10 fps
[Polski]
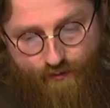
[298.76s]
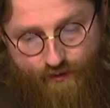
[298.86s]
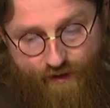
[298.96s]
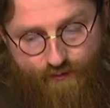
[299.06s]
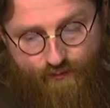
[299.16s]
to
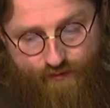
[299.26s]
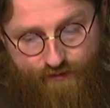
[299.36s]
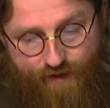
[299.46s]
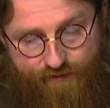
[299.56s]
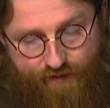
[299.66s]
Jezus
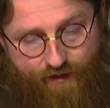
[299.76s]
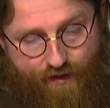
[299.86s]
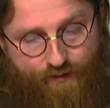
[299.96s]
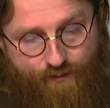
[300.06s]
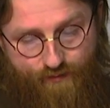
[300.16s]
z
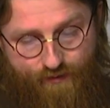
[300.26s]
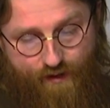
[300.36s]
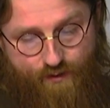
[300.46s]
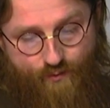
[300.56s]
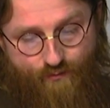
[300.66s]
Nazaretu,
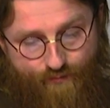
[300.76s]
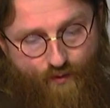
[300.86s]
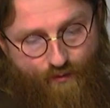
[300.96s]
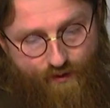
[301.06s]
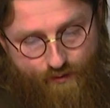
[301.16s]
zaczął
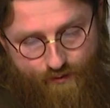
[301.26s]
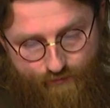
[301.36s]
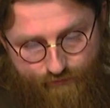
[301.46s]
wołać